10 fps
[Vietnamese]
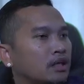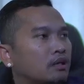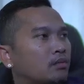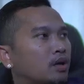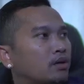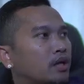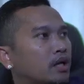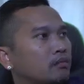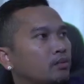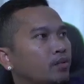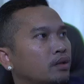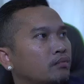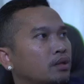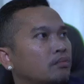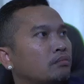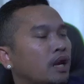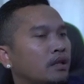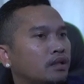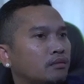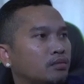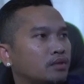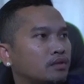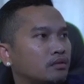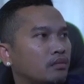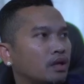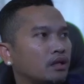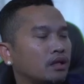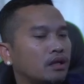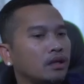còn mọi cái hai page mà nếu minded person bạn này là